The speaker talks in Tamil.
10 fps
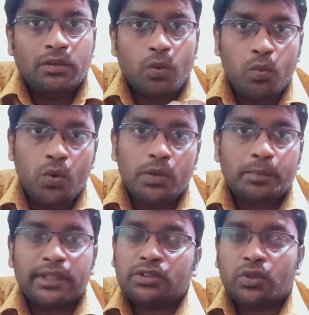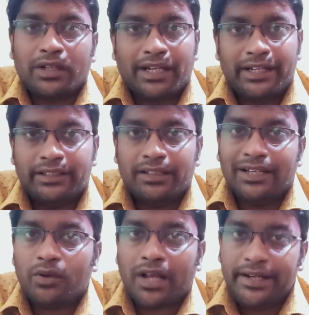ஒவ்வொரு பர்சனோட கிரெடிட் தான்
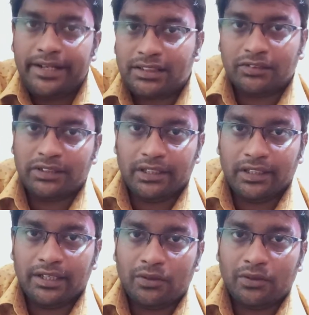என்னோடய ஐடியாஸ் வந்து இல்லை